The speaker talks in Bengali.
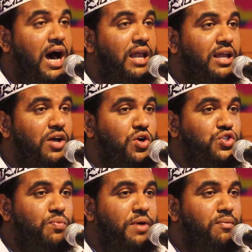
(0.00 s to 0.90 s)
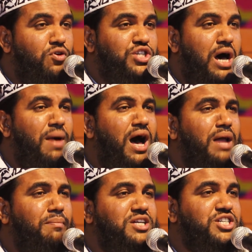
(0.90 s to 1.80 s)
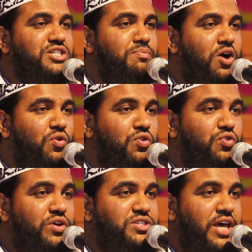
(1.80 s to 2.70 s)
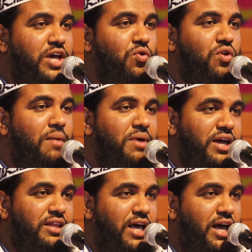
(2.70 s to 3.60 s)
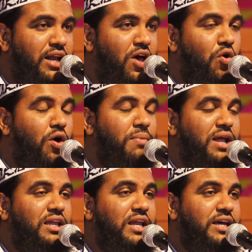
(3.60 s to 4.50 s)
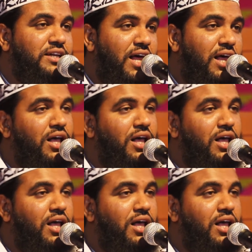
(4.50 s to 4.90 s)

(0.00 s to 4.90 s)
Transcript: আল্লাহ রজব এবং সাবান মাসে যে বরকত রয়েছে এইগুলো আমাকে দেন অবাল্লিগনা